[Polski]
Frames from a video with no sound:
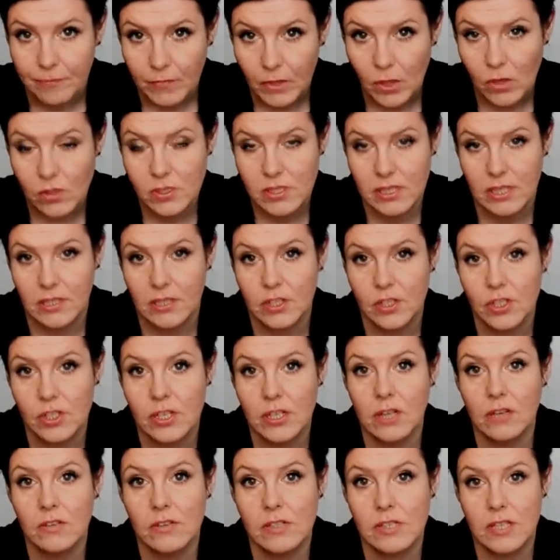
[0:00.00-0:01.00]

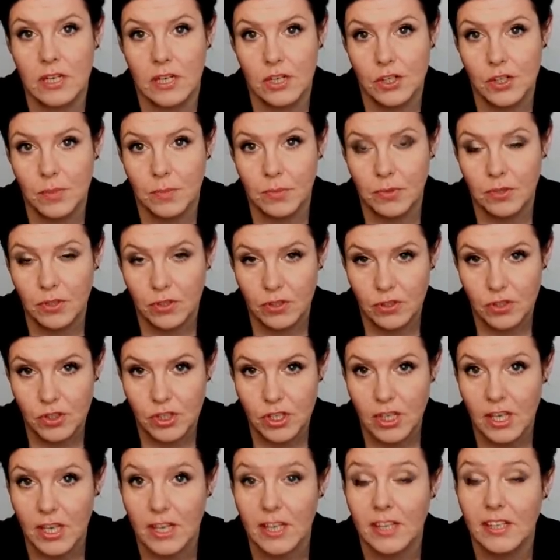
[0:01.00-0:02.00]
ostatecznego, stara się
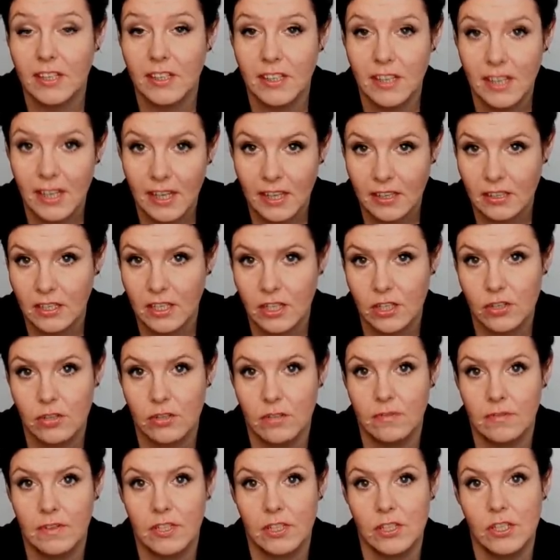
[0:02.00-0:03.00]
politycznie nie
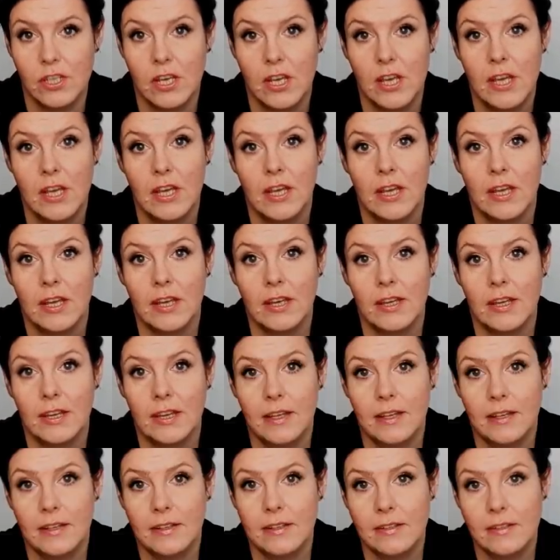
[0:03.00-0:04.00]
angażować, y,
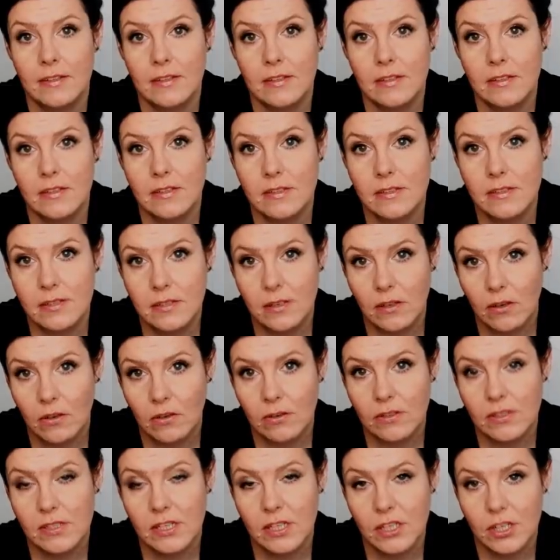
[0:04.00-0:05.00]

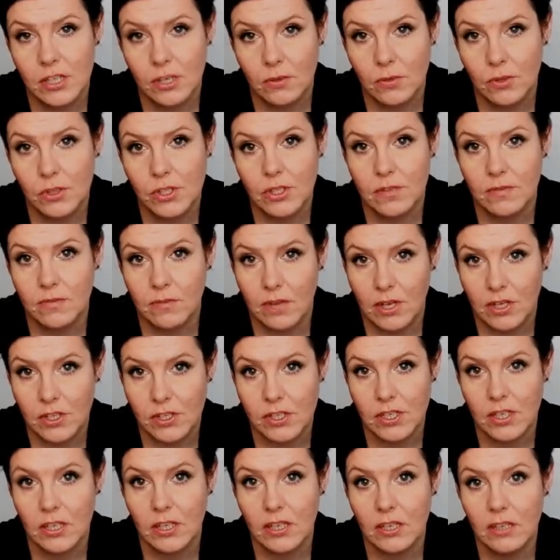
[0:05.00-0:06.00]
co zaczęło się
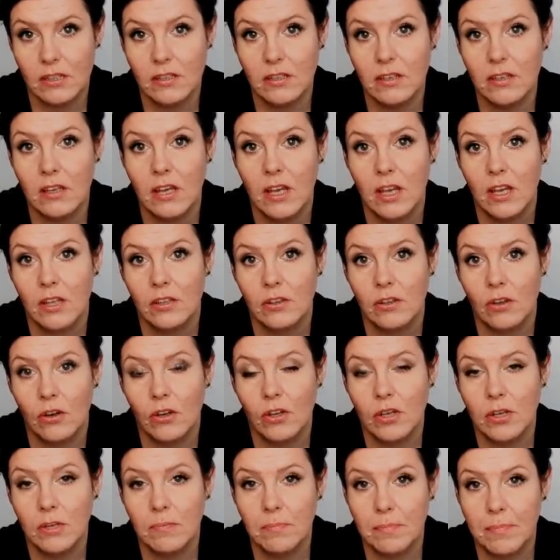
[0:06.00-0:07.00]
właśnie, kiedy to
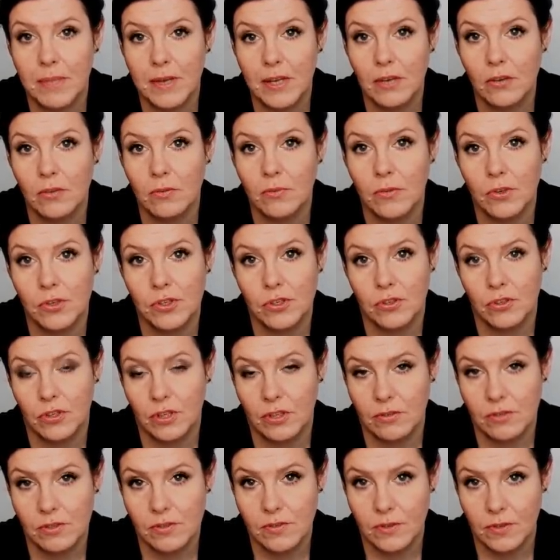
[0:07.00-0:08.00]
imperium
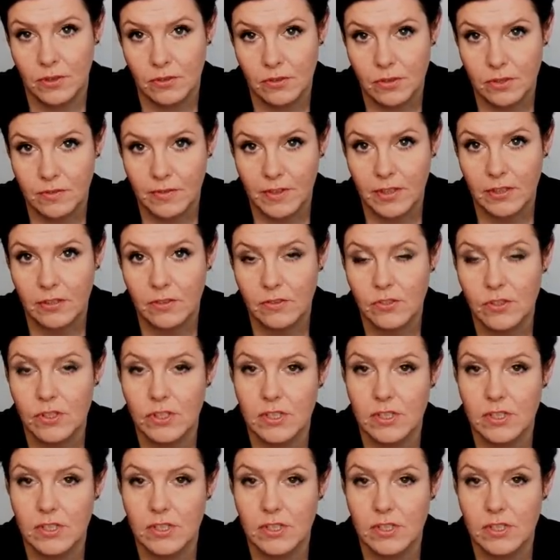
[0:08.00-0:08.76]
osiągnęło swoją świetność